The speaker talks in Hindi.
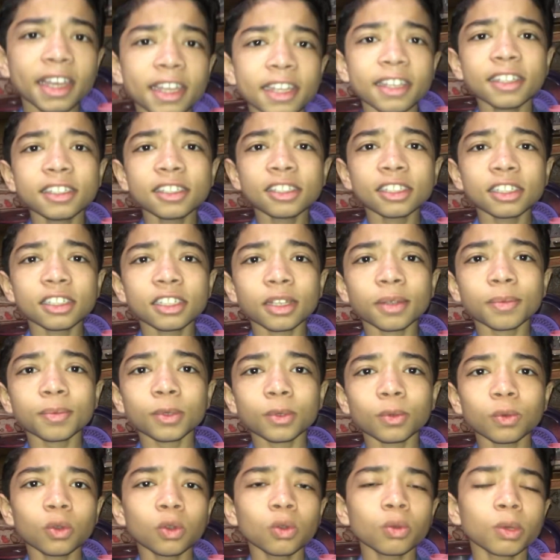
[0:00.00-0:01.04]
गाइस कैसे आप सब
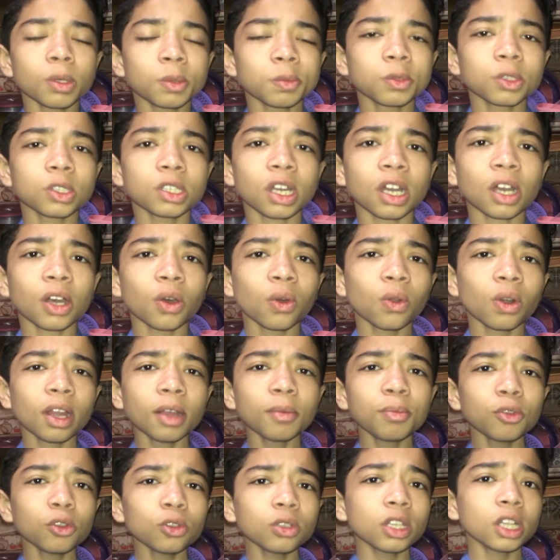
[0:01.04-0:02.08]
लोग मैं में तहा और
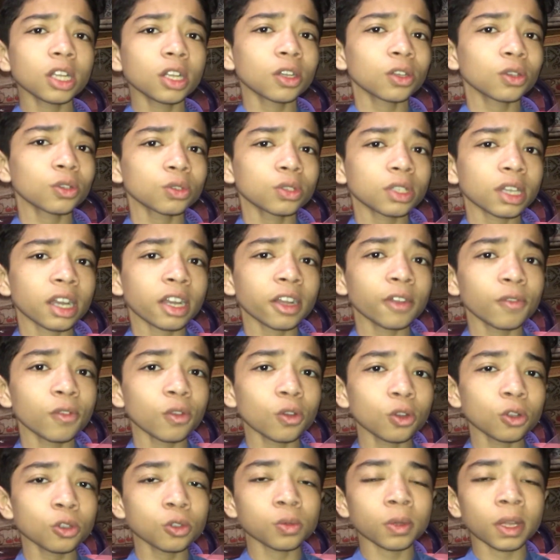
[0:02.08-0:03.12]
आप लोग देख रहे हो तहा
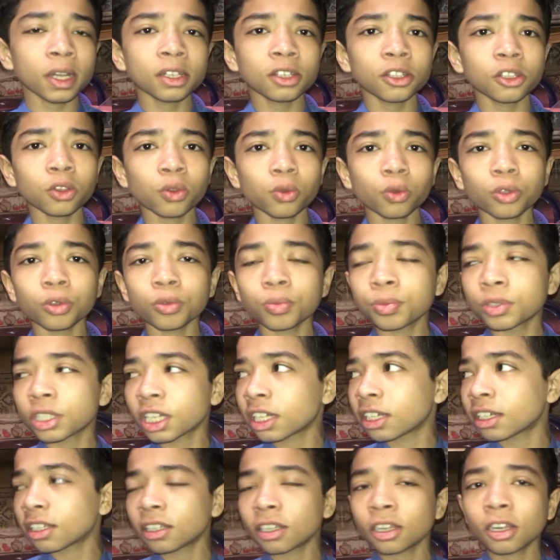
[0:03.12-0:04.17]
ब्लॉग्स वाइटी यूट्यूब
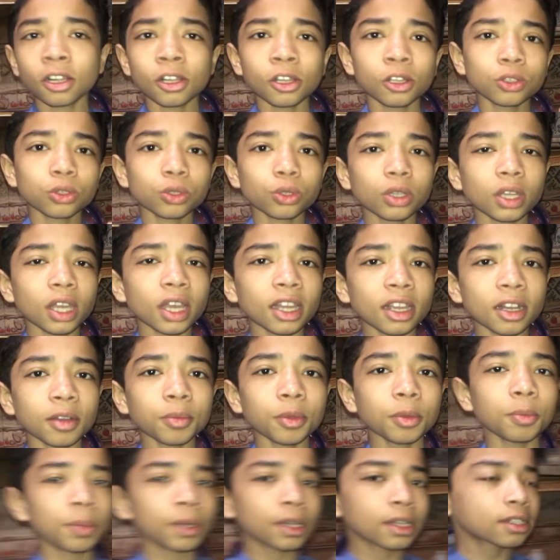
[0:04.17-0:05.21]
चैनल तो यार
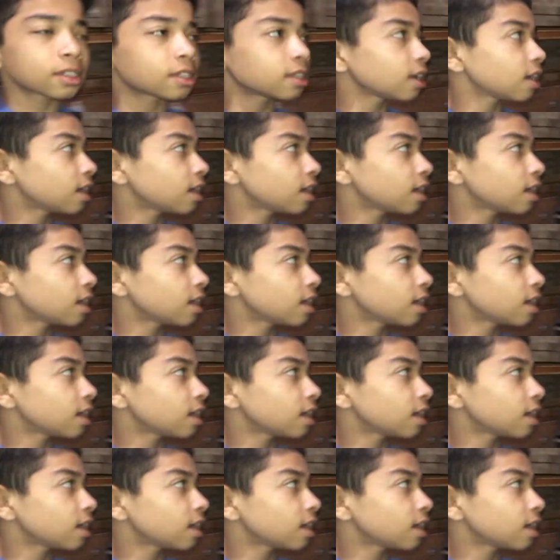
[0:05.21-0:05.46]
अभी फिर से